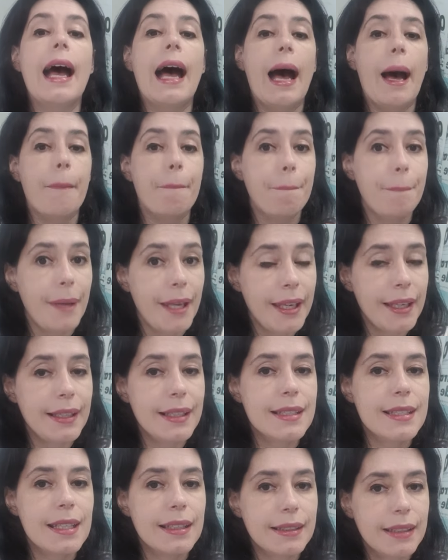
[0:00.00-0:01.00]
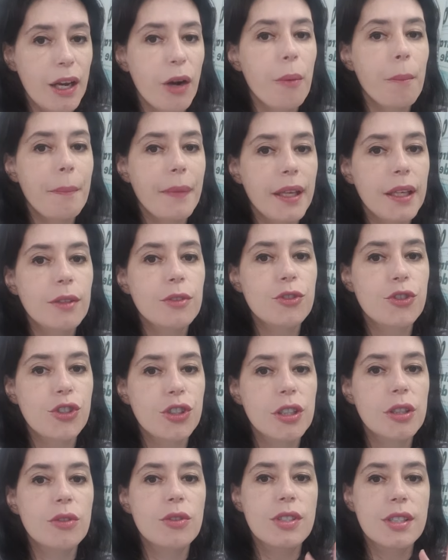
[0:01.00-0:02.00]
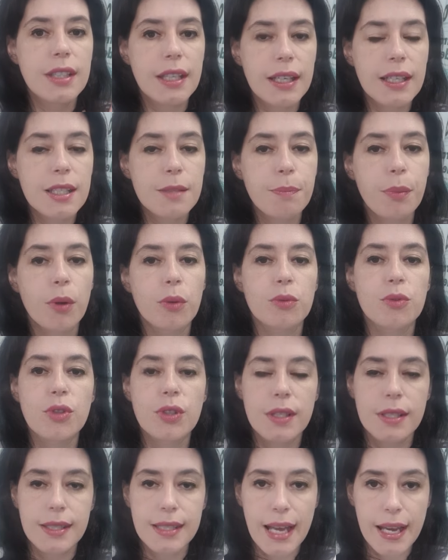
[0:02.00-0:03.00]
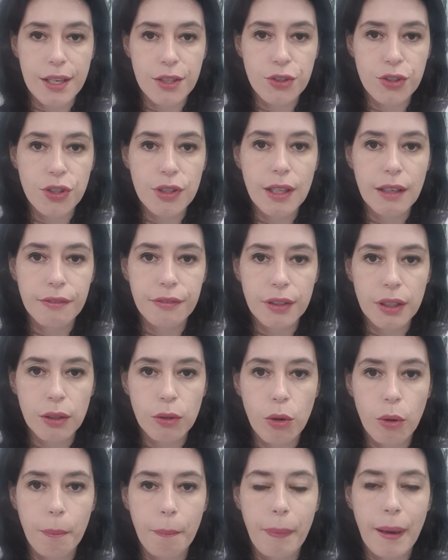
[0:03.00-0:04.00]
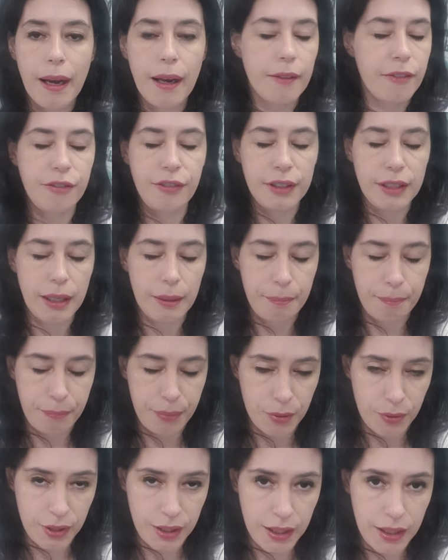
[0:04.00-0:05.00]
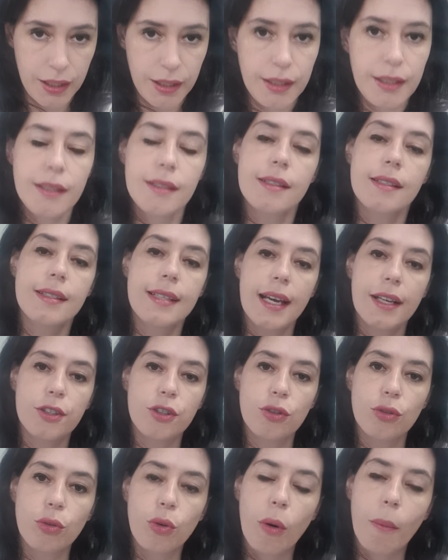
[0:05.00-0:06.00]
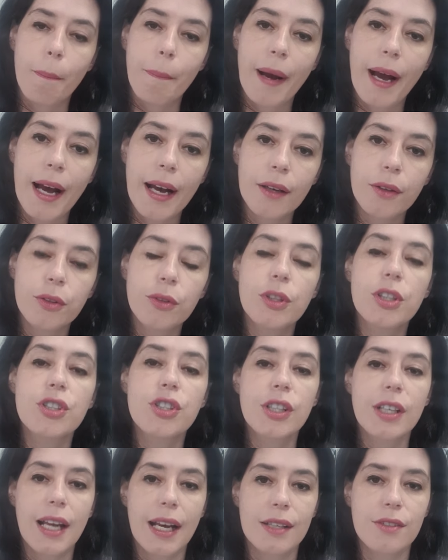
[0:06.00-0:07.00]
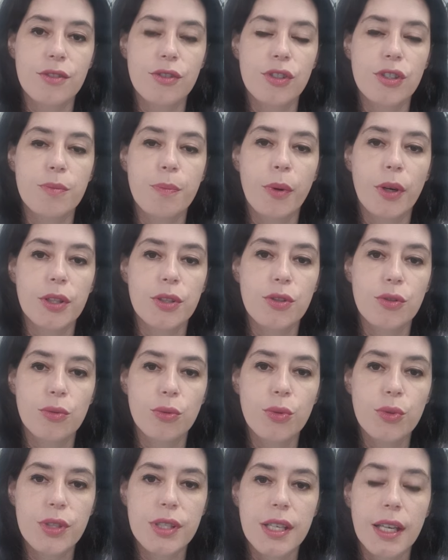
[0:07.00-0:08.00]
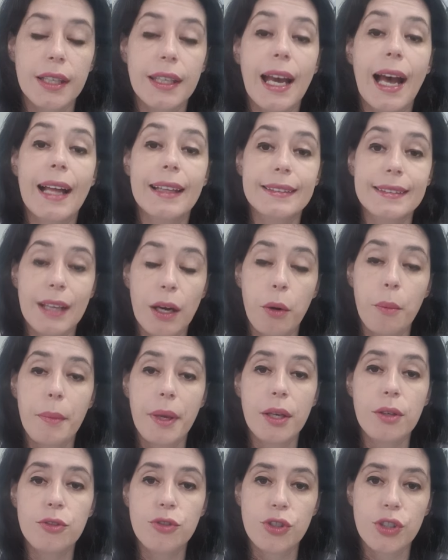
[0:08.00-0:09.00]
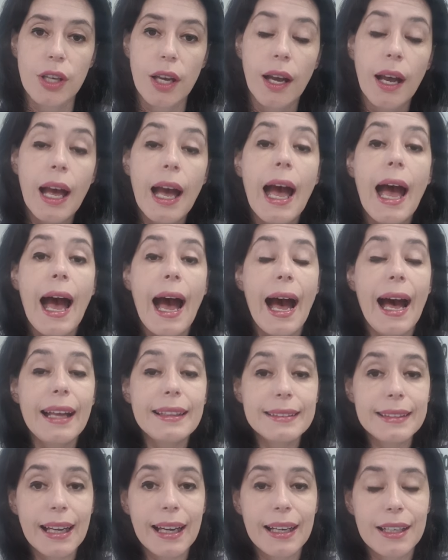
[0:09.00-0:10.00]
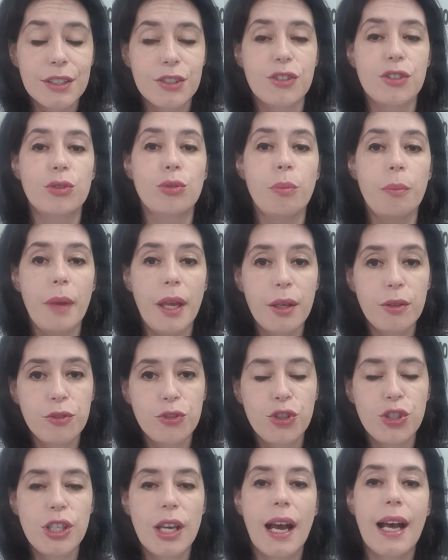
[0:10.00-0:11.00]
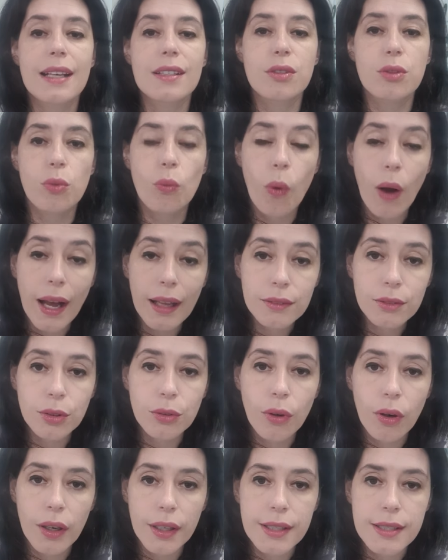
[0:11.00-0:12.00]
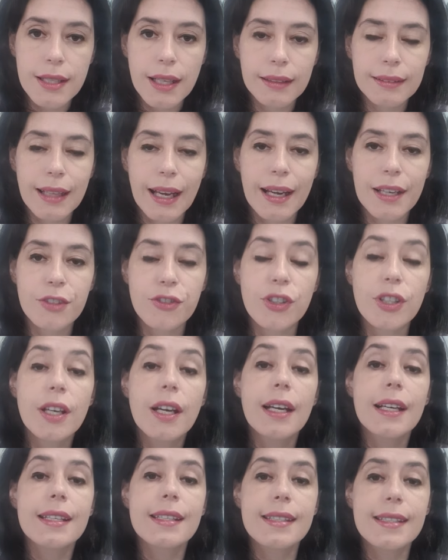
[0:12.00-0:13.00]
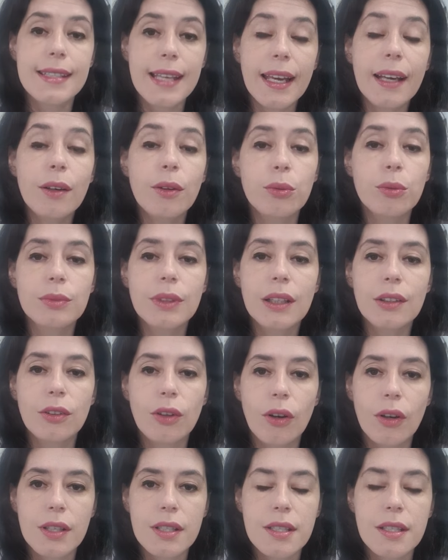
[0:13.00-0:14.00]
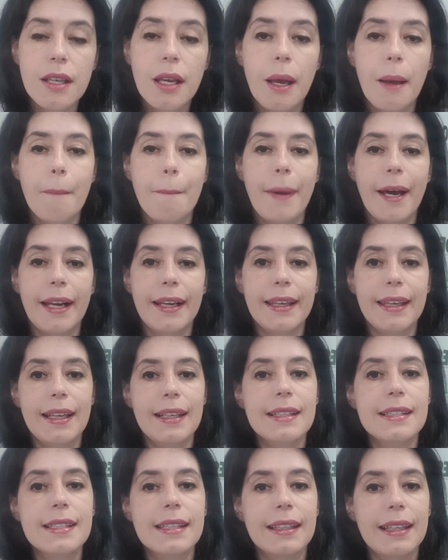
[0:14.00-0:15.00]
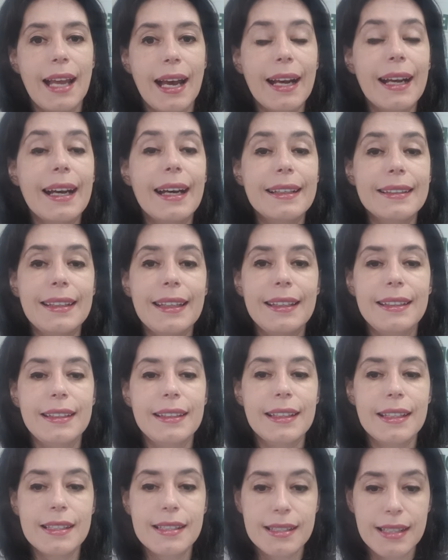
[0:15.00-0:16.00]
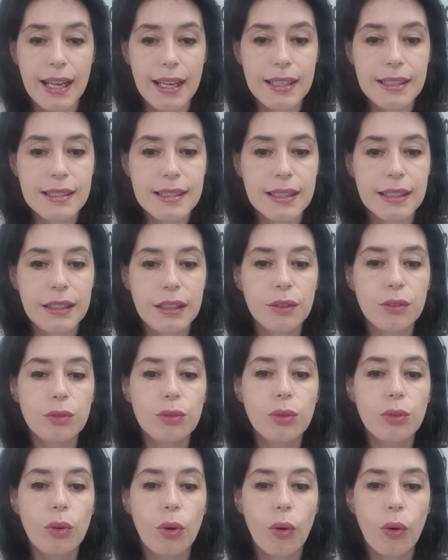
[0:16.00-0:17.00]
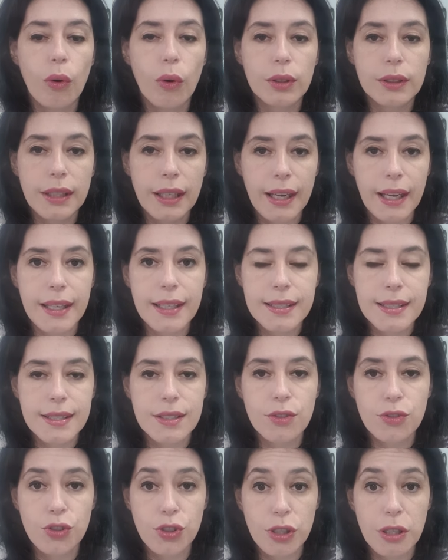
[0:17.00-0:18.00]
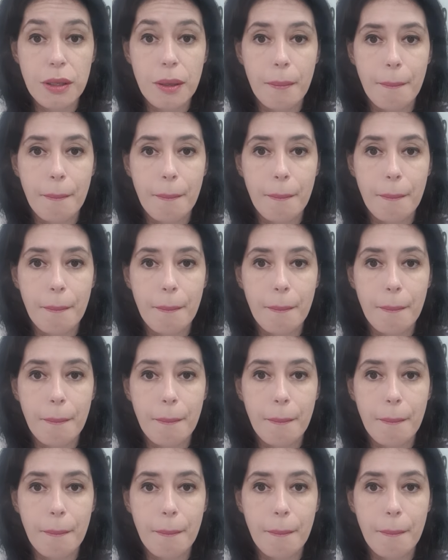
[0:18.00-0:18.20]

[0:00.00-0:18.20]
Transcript: apenas até o meio-dia nos três pontos: CERT da Vila, Copa, Vila Pioneira, CERT do Copagro e Ginásio de Esportes Uguzene, até o meio-dia. À tarde, do meio-dia às 4 horas da tarde, segunda dose para aqueles que na carteirinha está escrito 3 de